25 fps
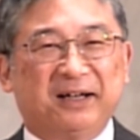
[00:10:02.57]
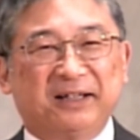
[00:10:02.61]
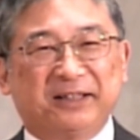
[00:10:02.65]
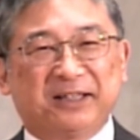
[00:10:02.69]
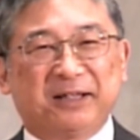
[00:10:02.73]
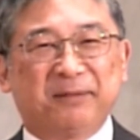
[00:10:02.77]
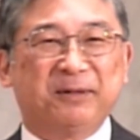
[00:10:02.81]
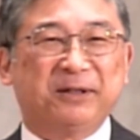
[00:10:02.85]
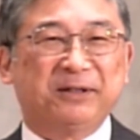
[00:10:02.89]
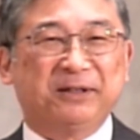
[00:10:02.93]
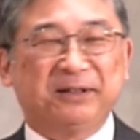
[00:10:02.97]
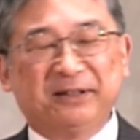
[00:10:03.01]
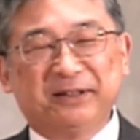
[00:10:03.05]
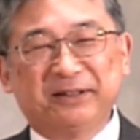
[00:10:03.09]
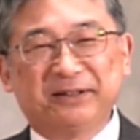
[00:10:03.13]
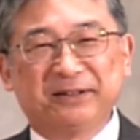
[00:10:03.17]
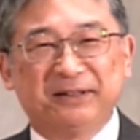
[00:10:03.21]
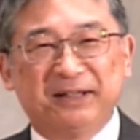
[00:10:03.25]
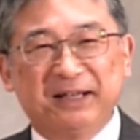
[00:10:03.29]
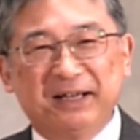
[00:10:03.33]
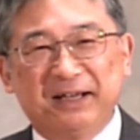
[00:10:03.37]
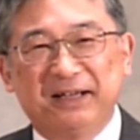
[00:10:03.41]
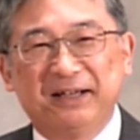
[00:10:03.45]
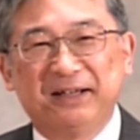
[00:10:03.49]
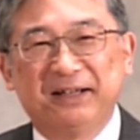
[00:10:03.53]
頭でで
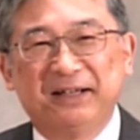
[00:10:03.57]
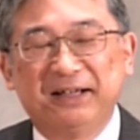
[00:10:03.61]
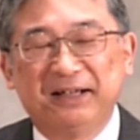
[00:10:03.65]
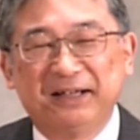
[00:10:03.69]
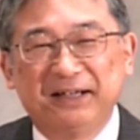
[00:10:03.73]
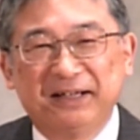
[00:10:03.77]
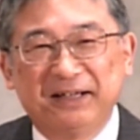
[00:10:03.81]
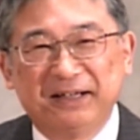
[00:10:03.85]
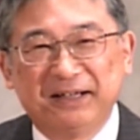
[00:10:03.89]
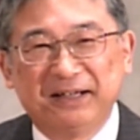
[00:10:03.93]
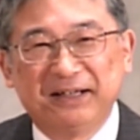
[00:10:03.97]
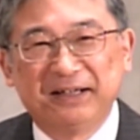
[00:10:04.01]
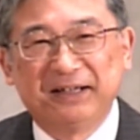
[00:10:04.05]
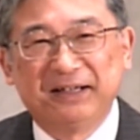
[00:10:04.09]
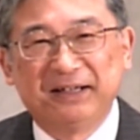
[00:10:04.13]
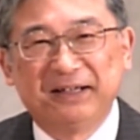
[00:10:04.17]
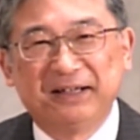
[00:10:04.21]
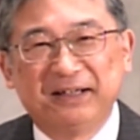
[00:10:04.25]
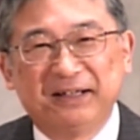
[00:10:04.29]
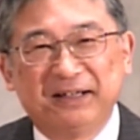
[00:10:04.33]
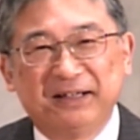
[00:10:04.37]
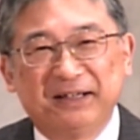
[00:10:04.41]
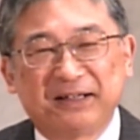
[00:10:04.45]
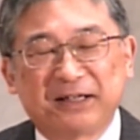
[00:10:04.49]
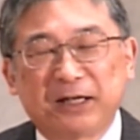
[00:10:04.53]
すね、
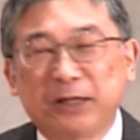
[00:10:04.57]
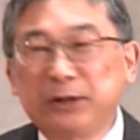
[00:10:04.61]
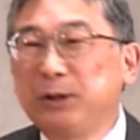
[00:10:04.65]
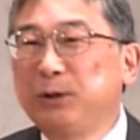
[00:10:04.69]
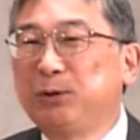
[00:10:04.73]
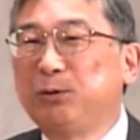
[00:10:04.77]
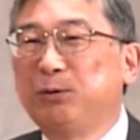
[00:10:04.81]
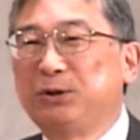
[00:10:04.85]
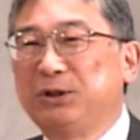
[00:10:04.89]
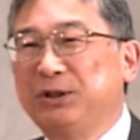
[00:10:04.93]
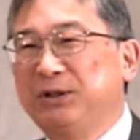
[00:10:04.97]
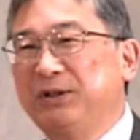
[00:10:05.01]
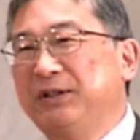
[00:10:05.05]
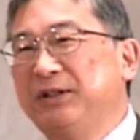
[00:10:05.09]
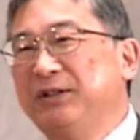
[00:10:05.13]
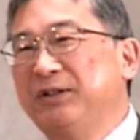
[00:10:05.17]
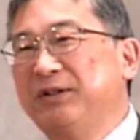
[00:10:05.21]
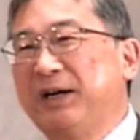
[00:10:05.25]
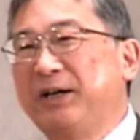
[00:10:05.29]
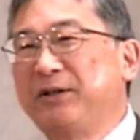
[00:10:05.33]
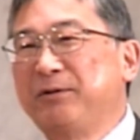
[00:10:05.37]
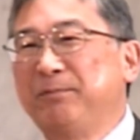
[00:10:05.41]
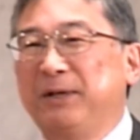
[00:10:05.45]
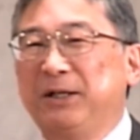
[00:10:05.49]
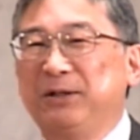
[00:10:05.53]
えー、家庭教師
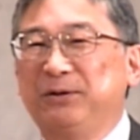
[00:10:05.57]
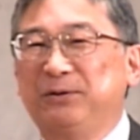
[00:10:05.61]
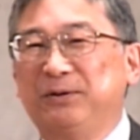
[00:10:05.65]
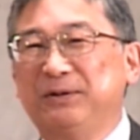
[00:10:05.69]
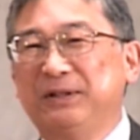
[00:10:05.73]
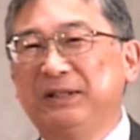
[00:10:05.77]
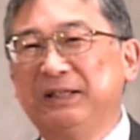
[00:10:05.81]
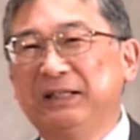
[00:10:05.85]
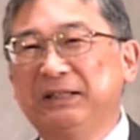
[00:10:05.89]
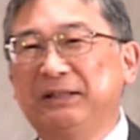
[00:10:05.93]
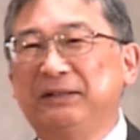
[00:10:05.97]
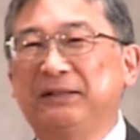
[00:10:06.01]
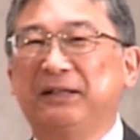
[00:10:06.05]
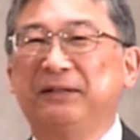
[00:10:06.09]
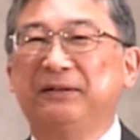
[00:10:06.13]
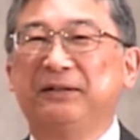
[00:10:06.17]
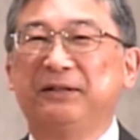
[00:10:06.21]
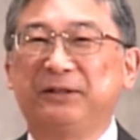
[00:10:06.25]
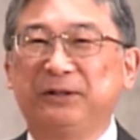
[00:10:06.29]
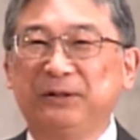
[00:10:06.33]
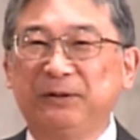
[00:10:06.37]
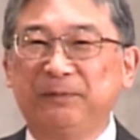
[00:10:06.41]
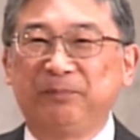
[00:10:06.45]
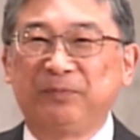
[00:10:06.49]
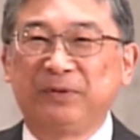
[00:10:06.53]
のアルバイトに行ったん
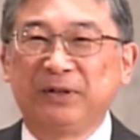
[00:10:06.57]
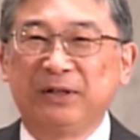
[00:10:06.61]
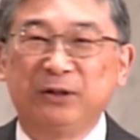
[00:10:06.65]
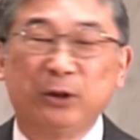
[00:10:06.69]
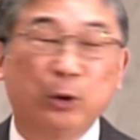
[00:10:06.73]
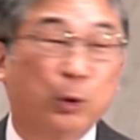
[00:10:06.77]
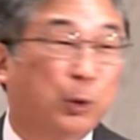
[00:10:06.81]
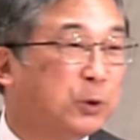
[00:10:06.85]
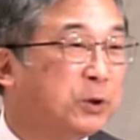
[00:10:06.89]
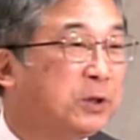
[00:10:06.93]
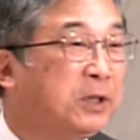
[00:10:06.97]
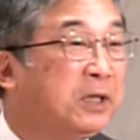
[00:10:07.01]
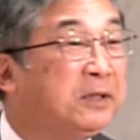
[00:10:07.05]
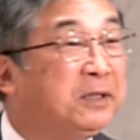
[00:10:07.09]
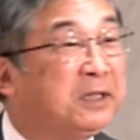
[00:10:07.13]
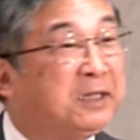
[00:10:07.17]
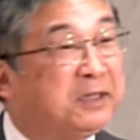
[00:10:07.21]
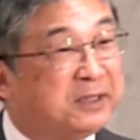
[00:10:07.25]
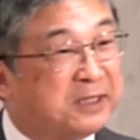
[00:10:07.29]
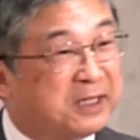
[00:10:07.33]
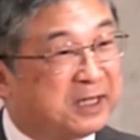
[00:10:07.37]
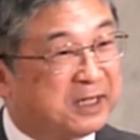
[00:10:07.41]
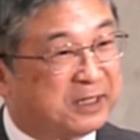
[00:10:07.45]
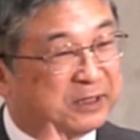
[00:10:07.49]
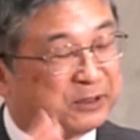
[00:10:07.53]
ですで教えて
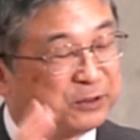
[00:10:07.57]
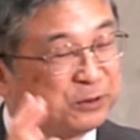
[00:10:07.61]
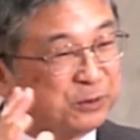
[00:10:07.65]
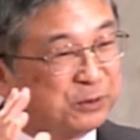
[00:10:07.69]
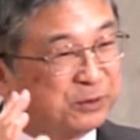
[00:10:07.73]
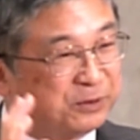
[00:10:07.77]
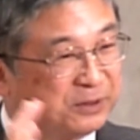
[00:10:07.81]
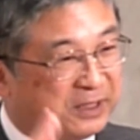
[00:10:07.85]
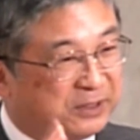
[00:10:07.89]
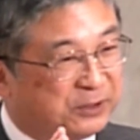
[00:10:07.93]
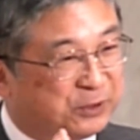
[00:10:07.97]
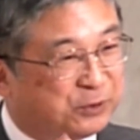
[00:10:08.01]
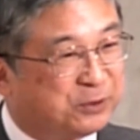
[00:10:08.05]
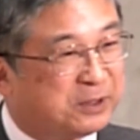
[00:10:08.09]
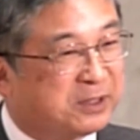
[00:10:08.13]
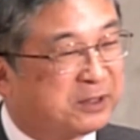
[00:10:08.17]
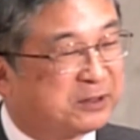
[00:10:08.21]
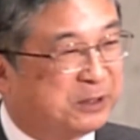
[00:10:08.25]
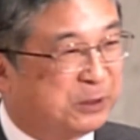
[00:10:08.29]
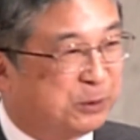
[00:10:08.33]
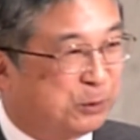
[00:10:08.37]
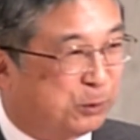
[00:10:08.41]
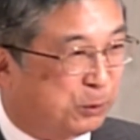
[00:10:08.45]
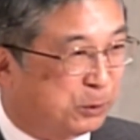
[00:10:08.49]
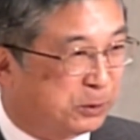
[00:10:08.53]
いたその、ね、中
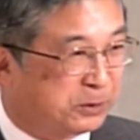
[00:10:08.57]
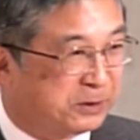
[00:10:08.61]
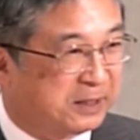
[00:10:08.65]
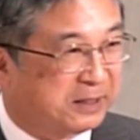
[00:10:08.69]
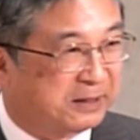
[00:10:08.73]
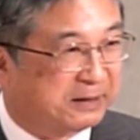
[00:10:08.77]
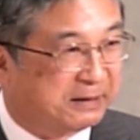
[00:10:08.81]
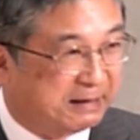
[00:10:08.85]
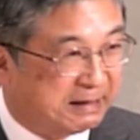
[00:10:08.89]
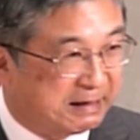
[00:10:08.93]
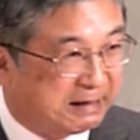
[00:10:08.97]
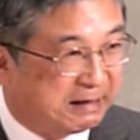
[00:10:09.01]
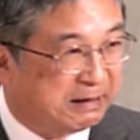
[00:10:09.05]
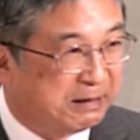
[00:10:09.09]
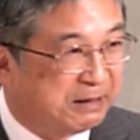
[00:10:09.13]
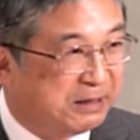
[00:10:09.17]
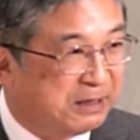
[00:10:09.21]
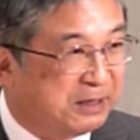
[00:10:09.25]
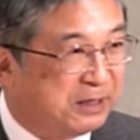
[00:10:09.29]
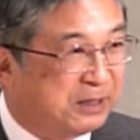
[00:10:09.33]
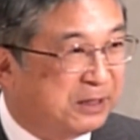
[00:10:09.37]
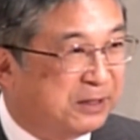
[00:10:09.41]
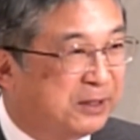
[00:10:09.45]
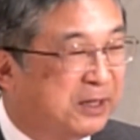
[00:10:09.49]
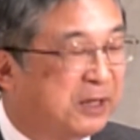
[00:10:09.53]
学生のお子さんが
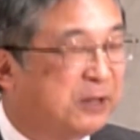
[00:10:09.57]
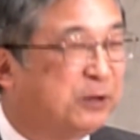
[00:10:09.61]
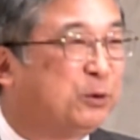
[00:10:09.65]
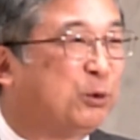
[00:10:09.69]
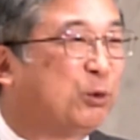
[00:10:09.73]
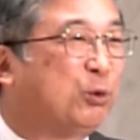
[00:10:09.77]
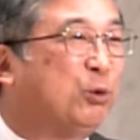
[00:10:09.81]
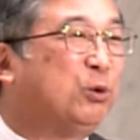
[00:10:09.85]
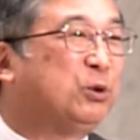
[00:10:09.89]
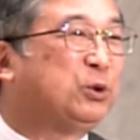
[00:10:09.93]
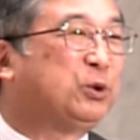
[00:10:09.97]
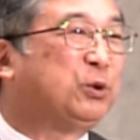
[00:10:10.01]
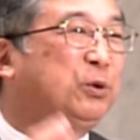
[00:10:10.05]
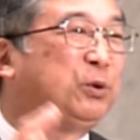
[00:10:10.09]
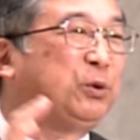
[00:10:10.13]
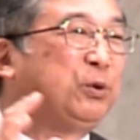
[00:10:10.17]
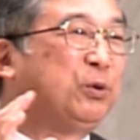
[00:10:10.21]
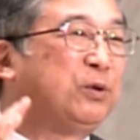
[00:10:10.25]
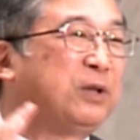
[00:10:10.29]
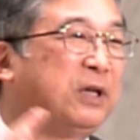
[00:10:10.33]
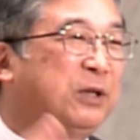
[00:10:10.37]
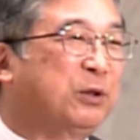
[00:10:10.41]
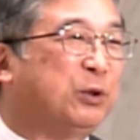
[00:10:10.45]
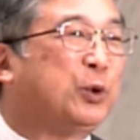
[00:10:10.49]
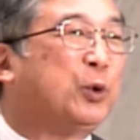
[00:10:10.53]
なんと工場
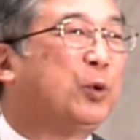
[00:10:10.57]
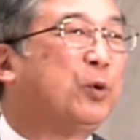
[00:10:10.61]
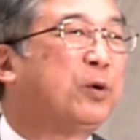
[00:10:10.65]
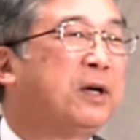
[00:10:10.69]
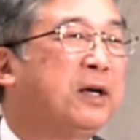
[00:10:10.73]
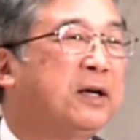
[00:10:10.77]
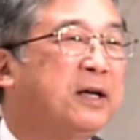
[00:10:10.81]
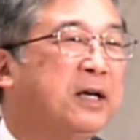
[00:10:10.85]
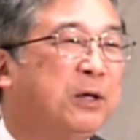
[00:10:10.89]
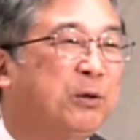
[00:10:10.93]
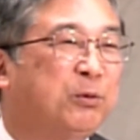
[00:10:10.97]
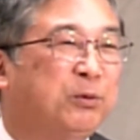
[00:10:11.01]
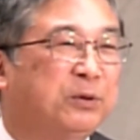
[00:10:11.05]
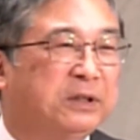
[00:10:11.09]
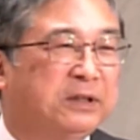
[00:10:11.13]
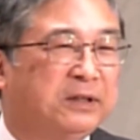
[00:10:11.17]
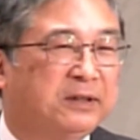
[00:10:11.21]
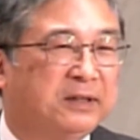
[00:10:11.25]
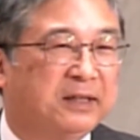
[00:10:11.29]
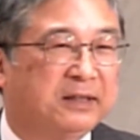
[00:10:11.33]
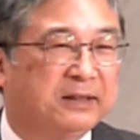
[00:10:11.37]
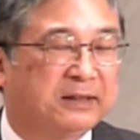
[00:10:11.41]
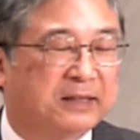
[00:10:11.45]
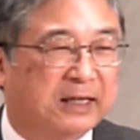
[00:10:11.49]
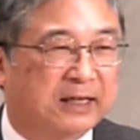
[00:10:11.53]
協会の教会学校に来
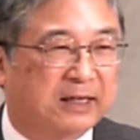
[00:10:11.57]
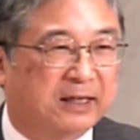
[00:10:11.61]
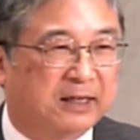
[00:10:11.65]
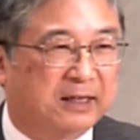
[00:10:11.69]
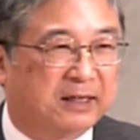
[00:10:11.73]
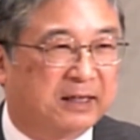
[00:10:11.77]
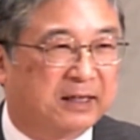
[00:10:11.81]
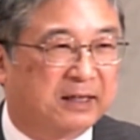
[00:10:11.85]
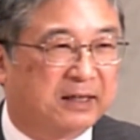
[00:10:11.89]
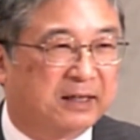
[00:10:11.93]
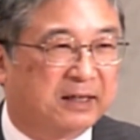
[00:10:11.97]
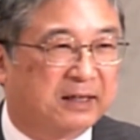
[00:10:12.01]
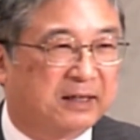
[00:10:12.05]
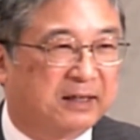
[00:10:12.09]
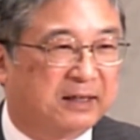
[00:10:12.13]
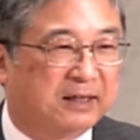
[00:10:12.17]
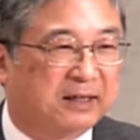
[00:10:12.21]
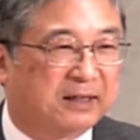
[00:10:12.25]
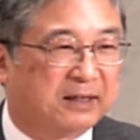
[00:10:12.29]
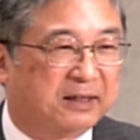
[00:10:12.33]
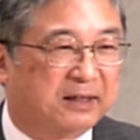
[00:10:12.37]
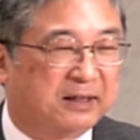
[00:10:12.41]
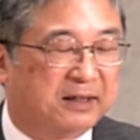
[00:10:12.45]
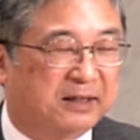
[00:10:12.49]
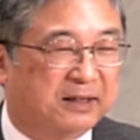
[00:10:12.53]
てい
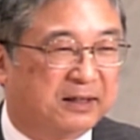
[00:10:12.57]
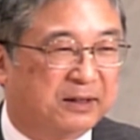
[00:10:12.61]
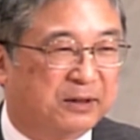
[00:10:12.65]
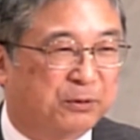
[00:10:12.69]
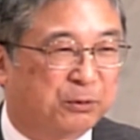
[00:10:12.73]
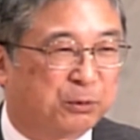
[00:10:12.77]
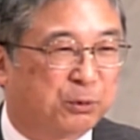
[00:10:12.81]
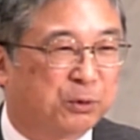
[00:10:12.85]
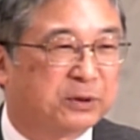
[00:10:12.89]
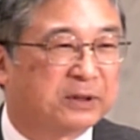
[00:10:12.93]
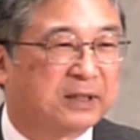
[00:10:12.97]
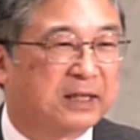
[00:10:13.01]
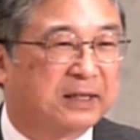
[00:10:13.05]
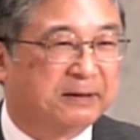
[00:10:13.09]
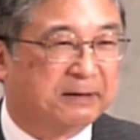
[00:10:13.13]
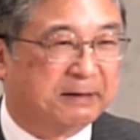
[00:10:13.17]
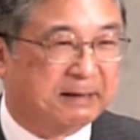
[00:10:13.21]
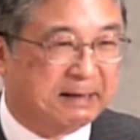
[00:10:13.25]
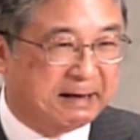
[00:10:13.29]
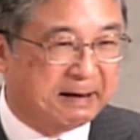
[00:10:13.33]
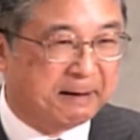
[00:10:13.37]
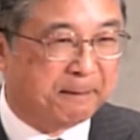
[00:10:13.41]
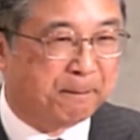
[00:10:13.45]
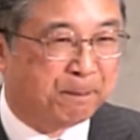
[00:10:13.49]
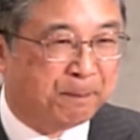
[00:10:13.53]
たお子さ
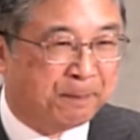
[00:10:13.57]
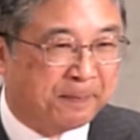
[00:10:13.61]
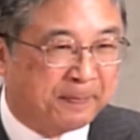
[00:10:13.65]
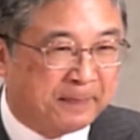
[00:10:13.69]
んで